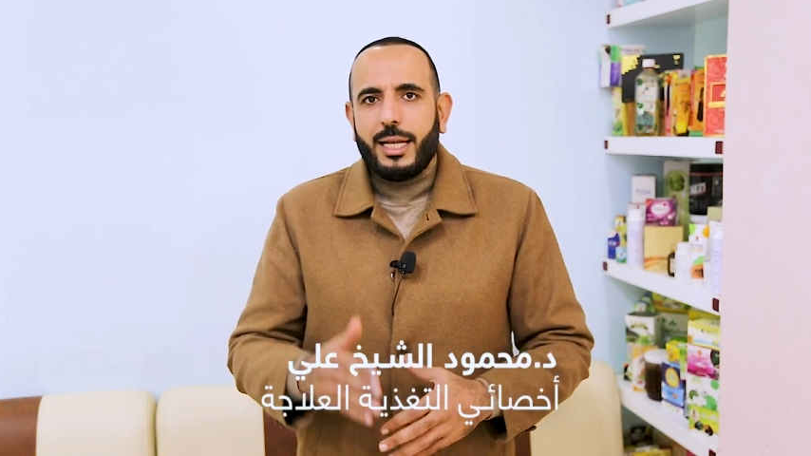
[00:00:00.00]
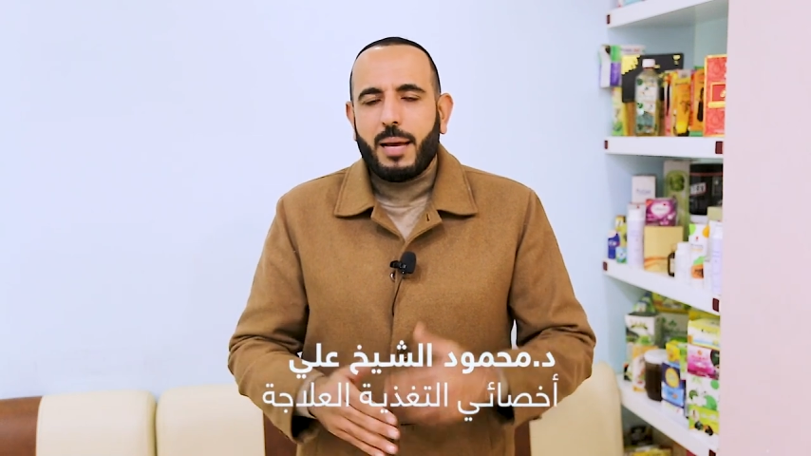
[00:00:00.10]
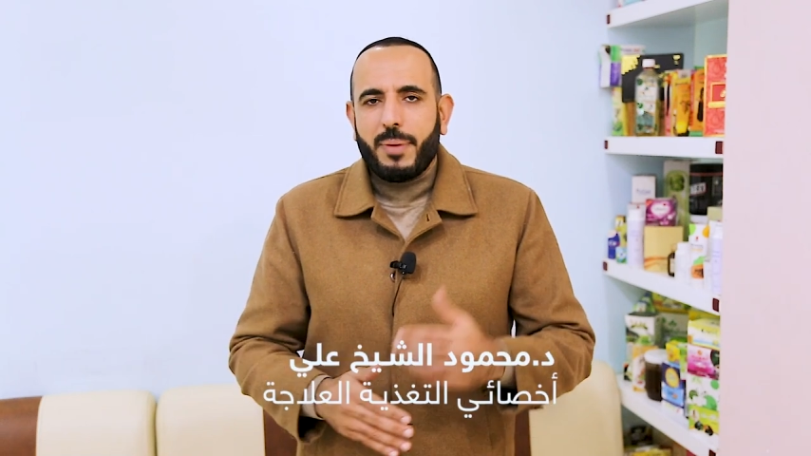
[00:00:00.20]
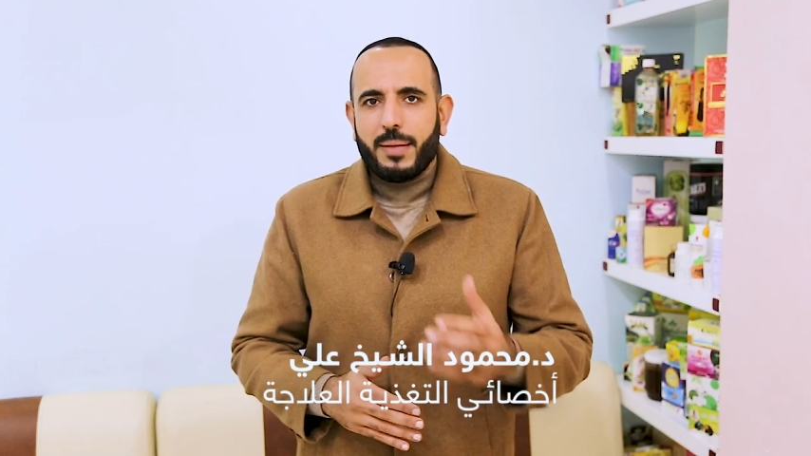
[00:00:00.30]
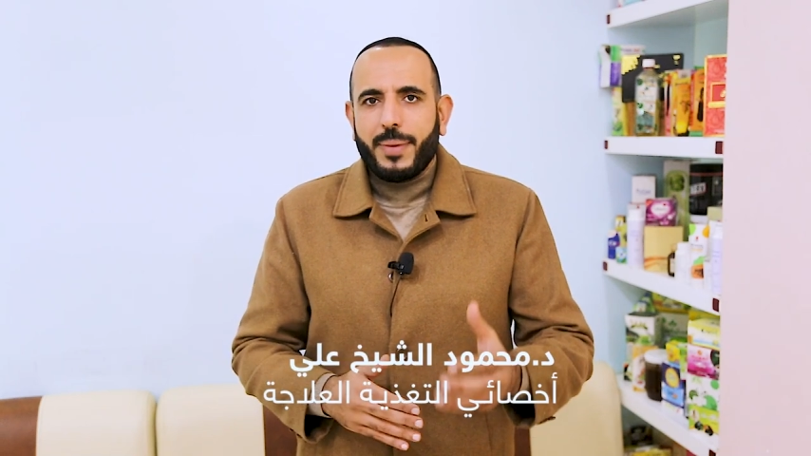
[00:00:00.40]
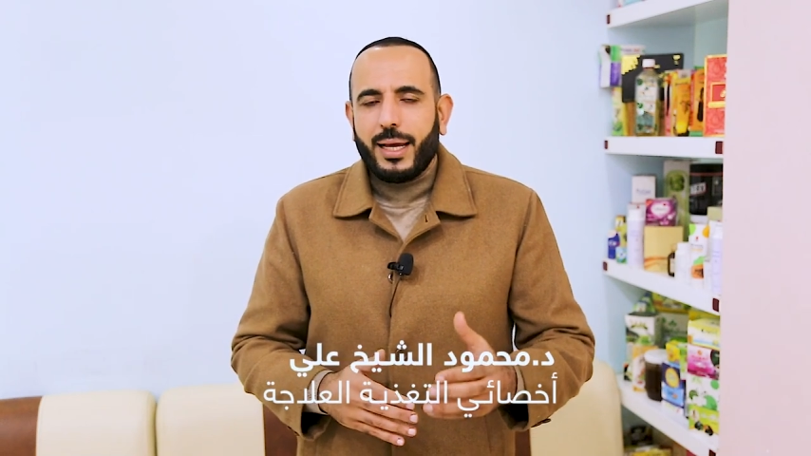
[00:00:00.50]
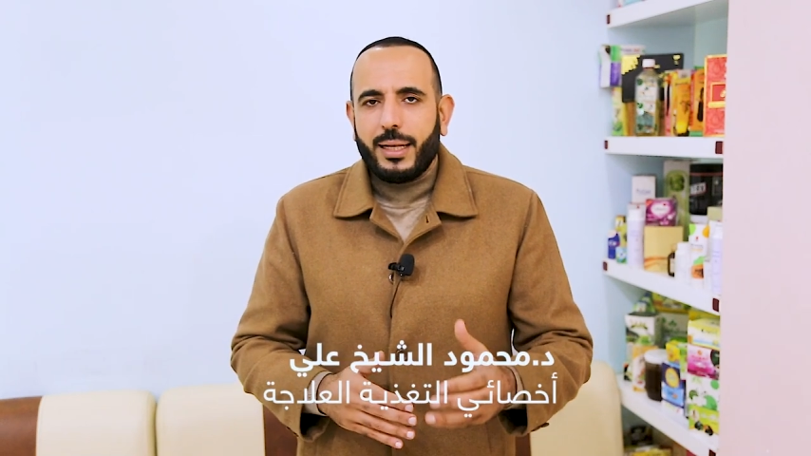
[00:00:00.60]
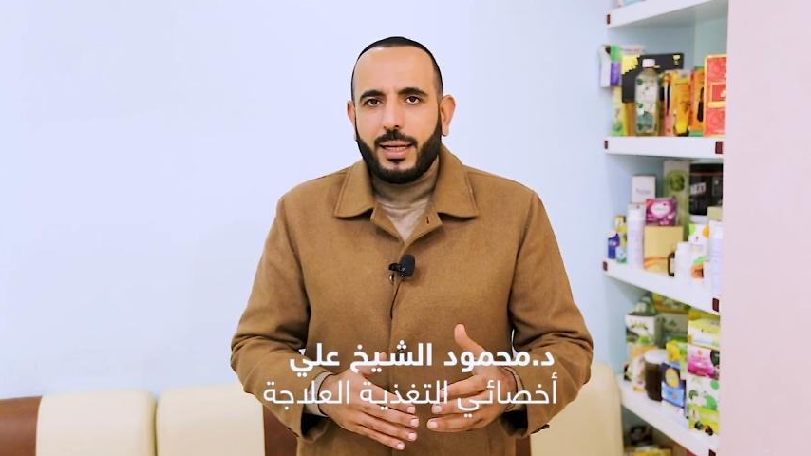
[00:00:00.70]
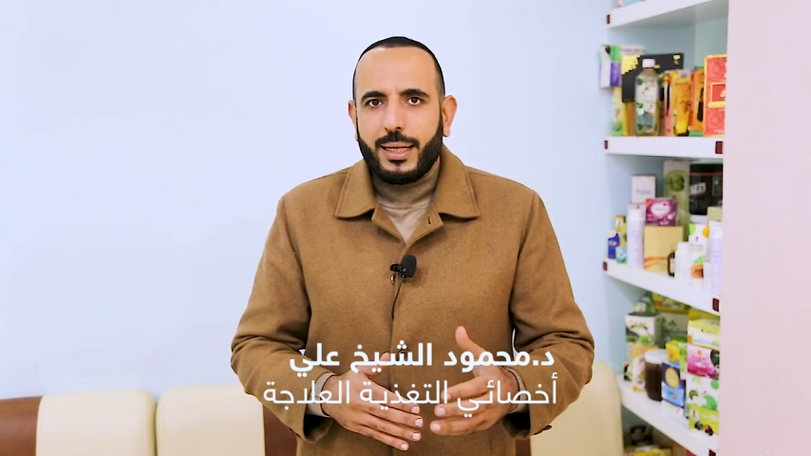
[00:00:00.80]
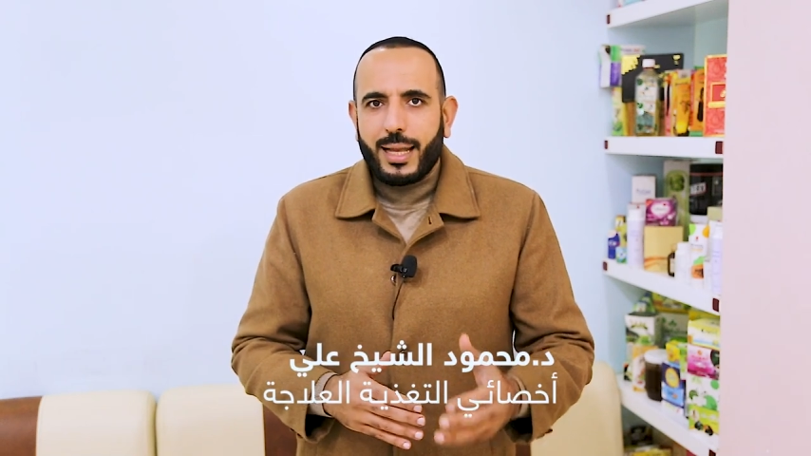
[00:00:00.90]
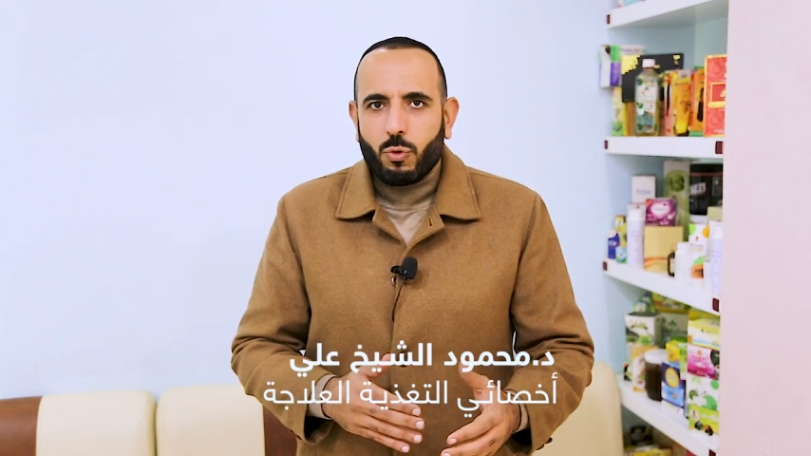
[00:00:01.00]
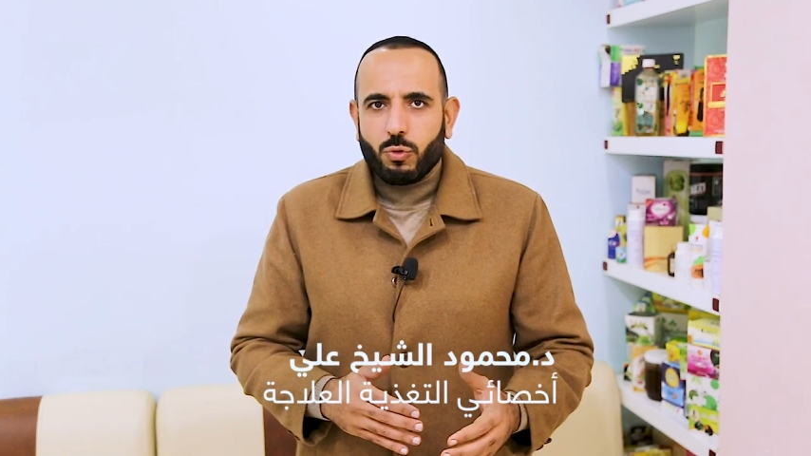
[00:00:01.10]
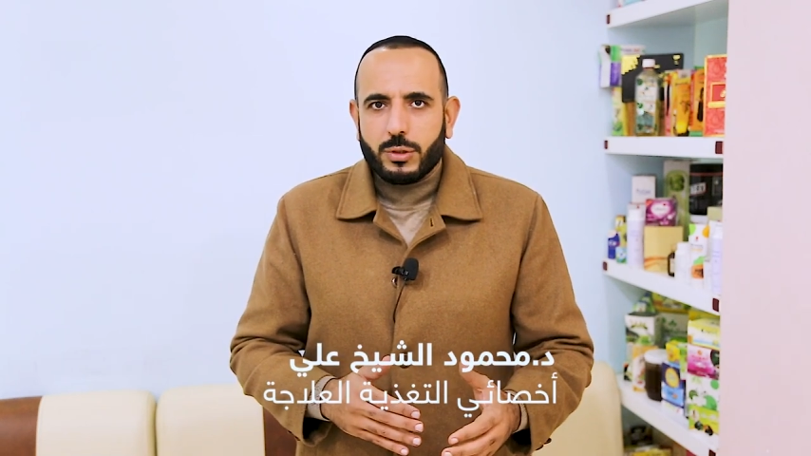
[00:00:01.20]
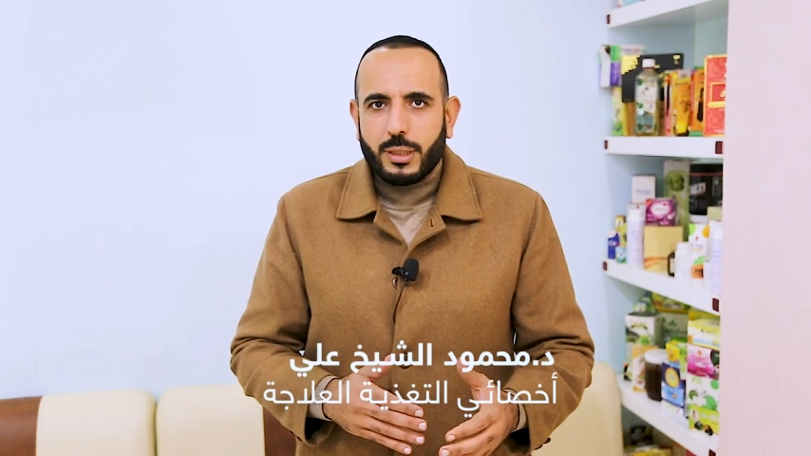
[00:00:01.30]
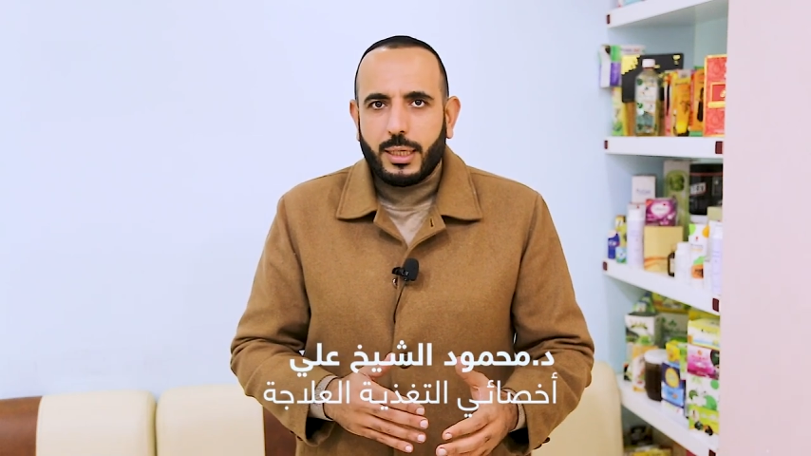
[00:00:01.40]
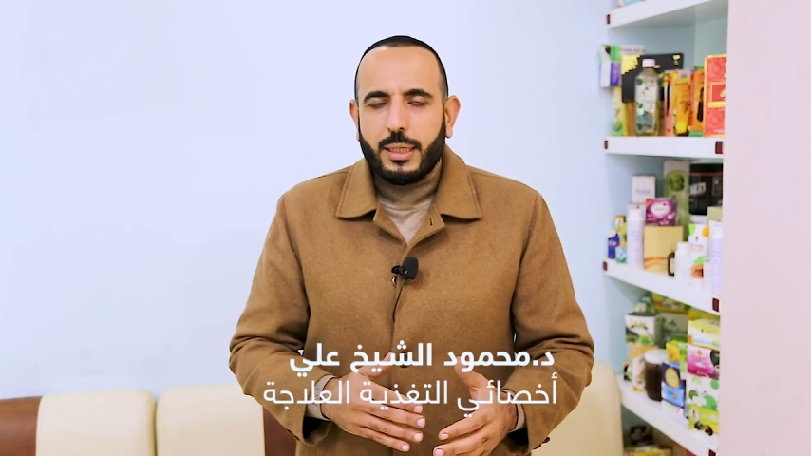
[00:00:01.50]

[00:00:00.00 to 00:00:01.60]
اللبن مع الليمون